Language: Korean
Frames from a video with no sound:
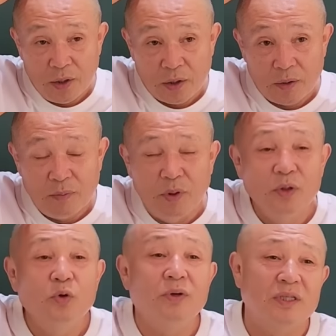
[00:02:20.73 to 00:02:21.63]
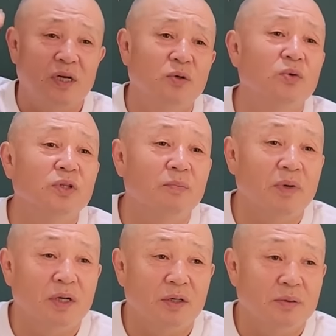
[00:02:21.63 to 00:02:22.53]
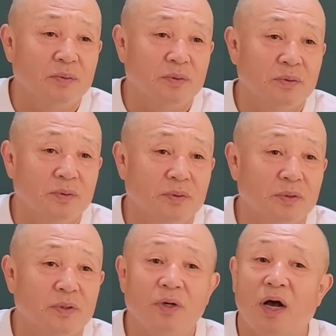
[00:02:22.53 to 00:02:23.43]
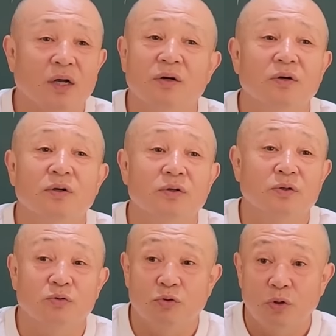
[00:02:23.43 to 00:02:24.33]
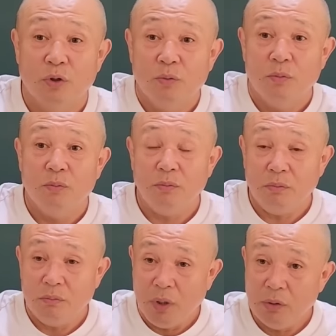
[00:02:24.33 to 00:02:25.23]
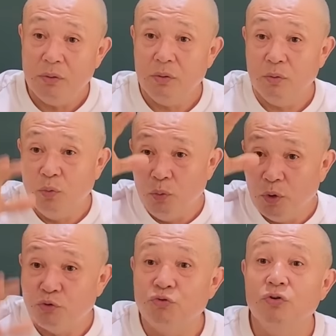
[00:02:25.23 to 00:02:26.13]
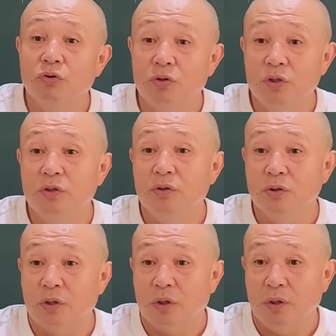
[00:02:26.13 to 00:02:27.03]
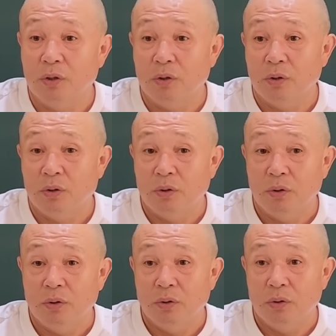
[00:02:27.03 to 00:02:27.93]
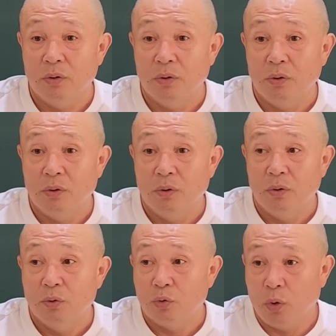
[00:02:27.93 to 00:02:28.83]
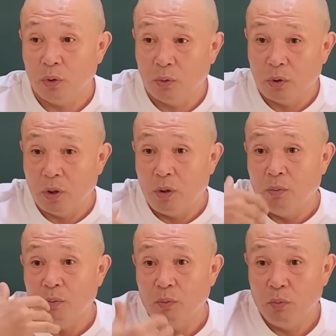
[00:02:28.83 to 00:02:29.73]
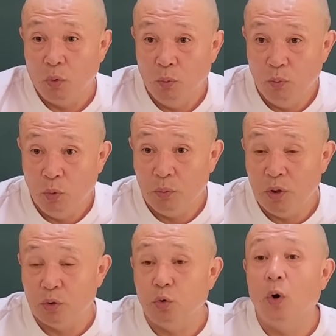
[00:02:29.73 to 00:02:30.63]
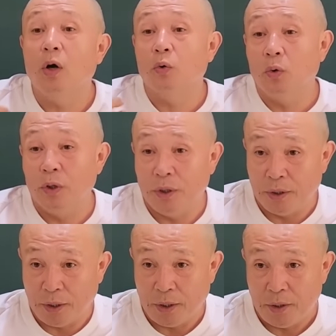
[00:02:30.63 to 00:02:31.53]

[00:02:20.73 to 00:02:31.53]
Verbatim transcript: 그럼 머리로만 살려고 한단 말이에요, 여러분. 그 그거는 말 그대로 몸의 균형을 잃은 거잖아. 조화롭게 온몸이 조화로워야 돼.